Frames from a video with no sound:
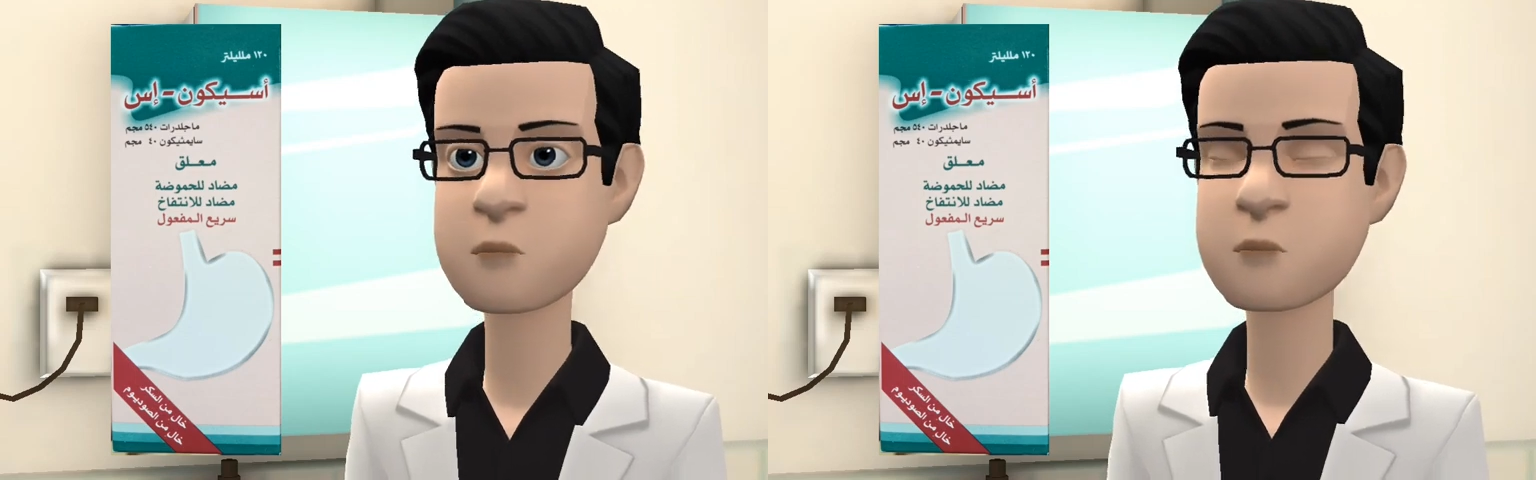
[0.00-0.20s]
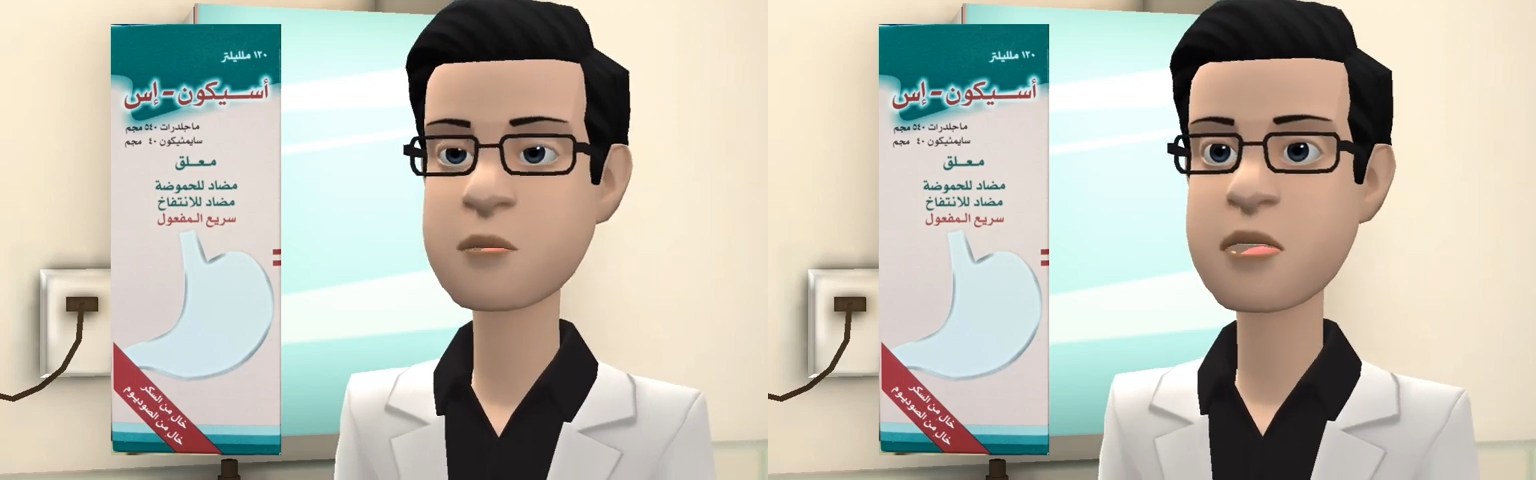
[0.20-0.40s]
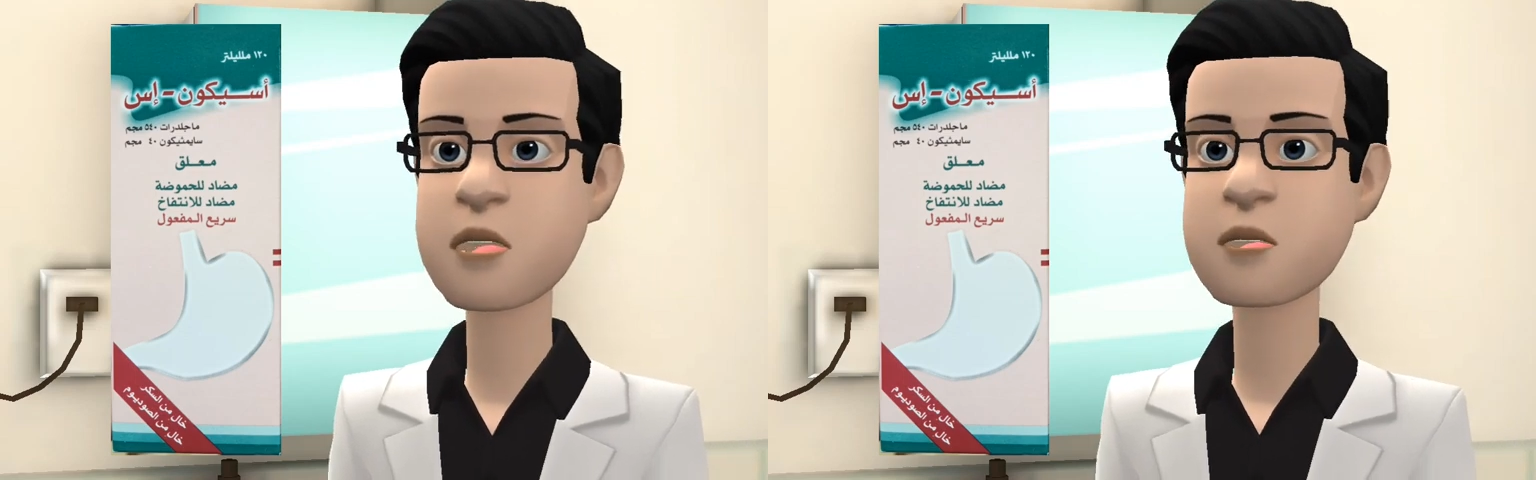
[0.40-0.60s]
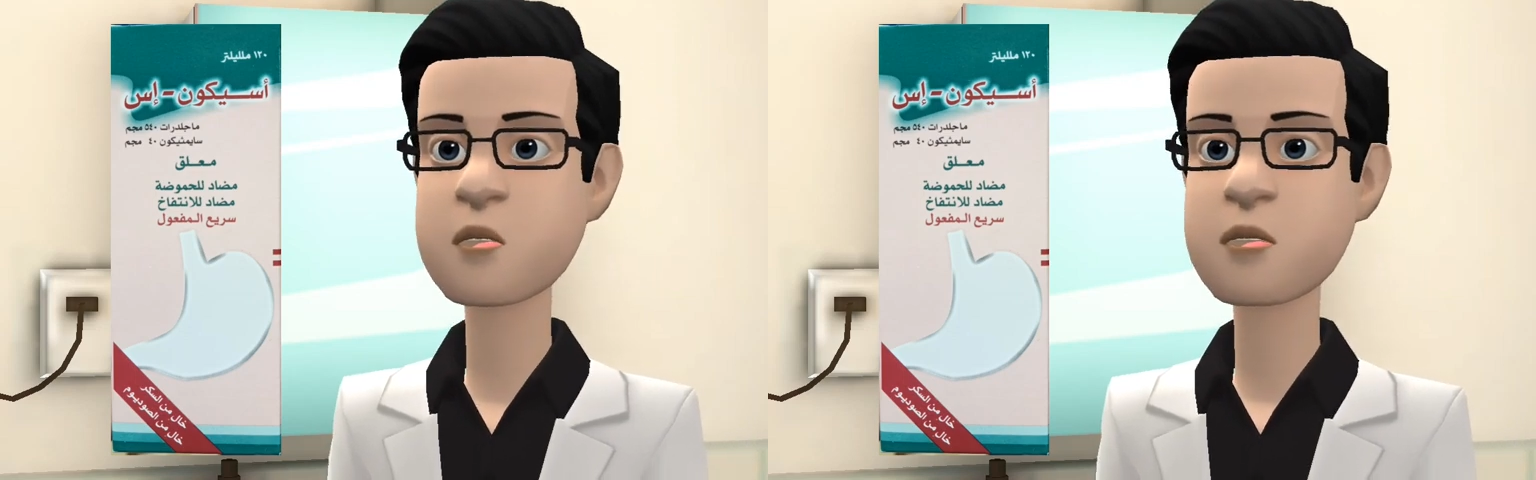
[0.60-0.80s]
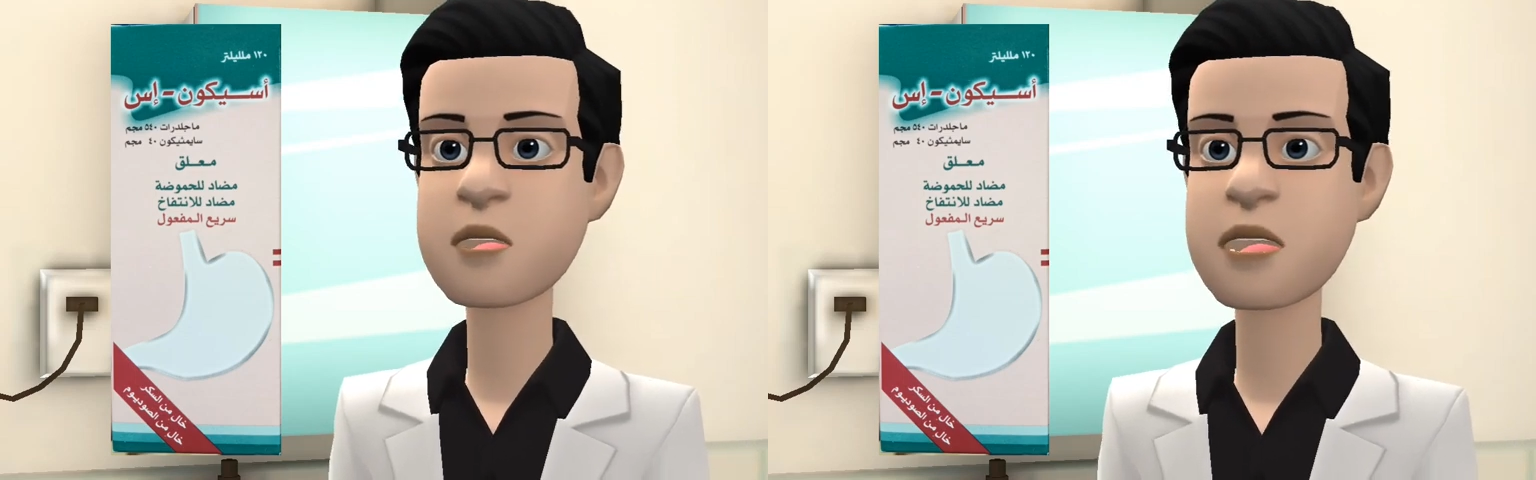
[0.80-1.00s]
في حالة اليوم
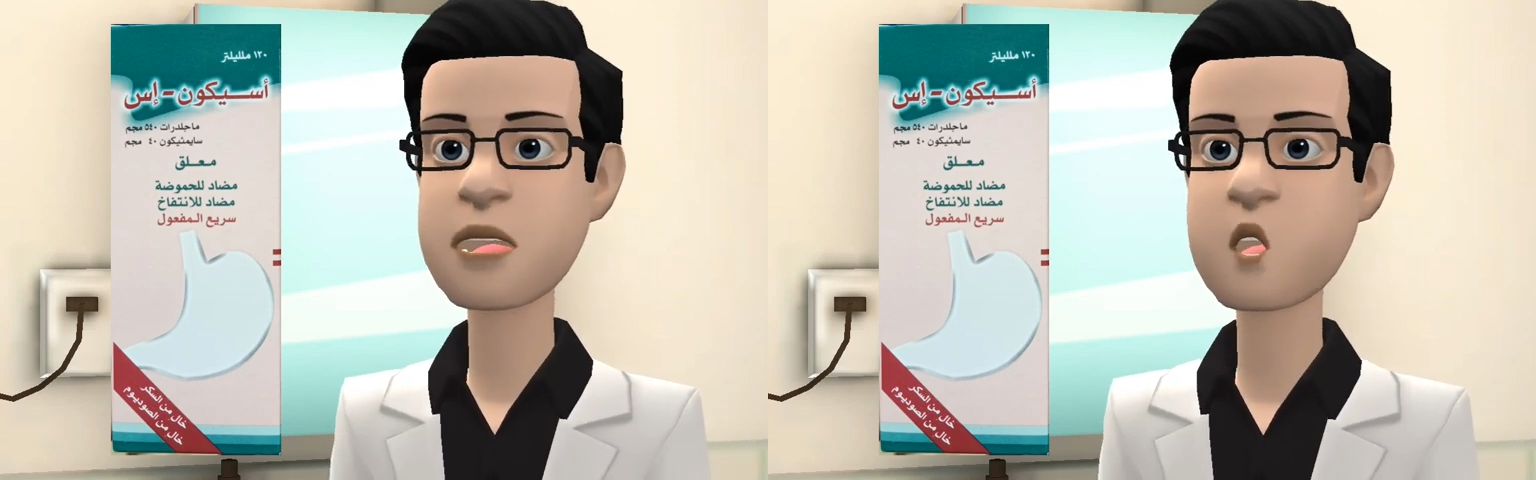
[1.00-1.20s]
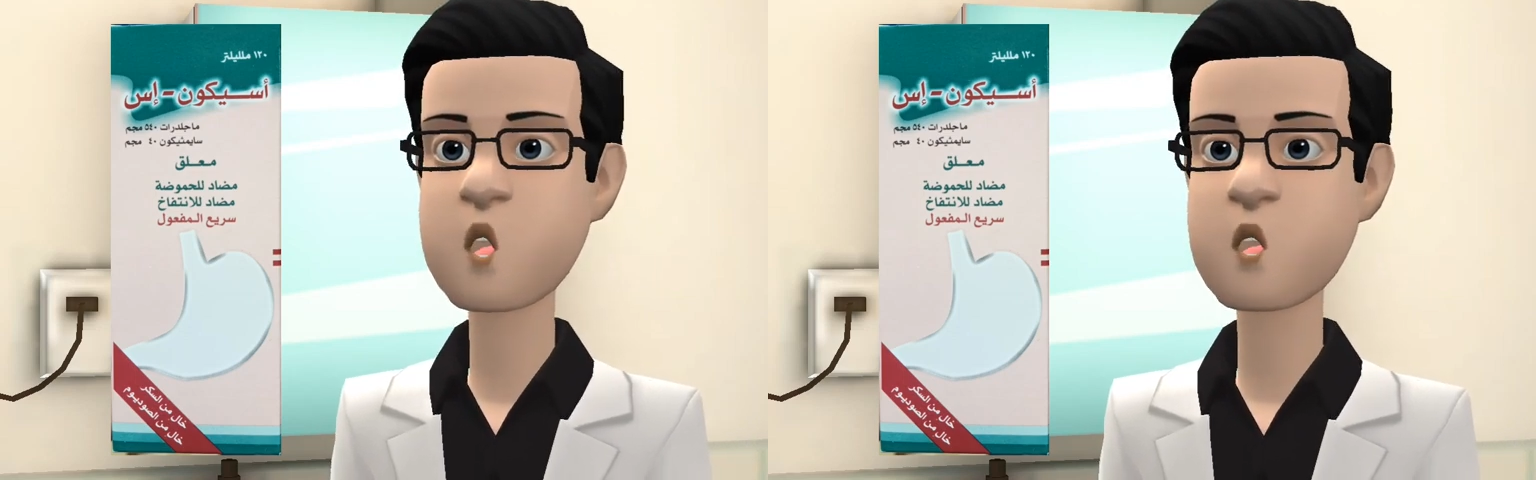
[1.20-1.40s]
معنا أسيكون